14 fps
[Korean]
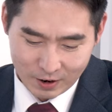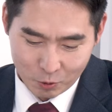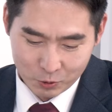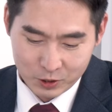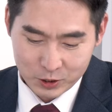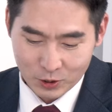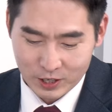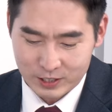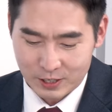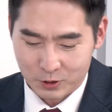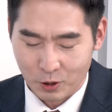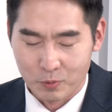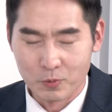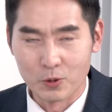오늘
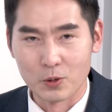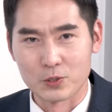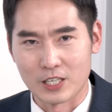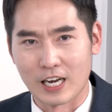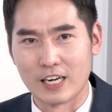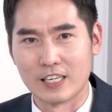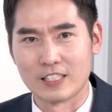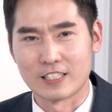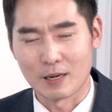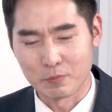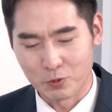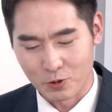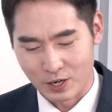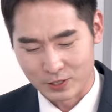전해드린 정보 잘
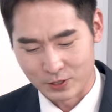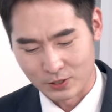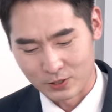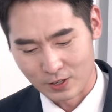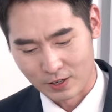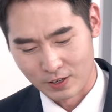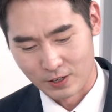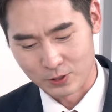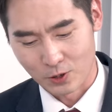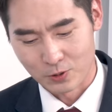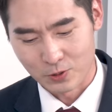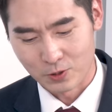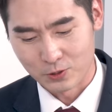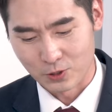참고하셔서
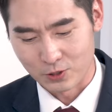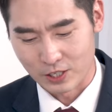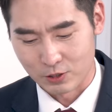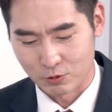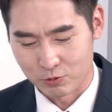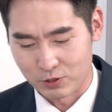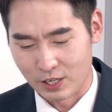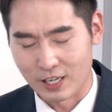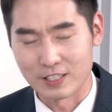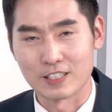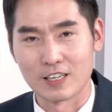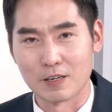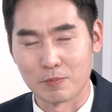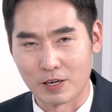성공적인
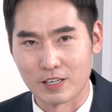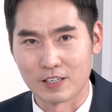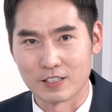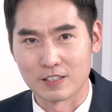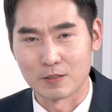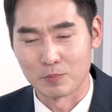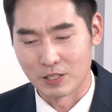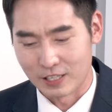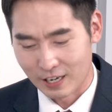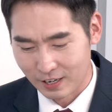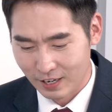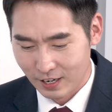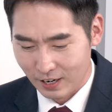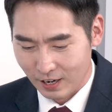투자하시길 바라겠습니다.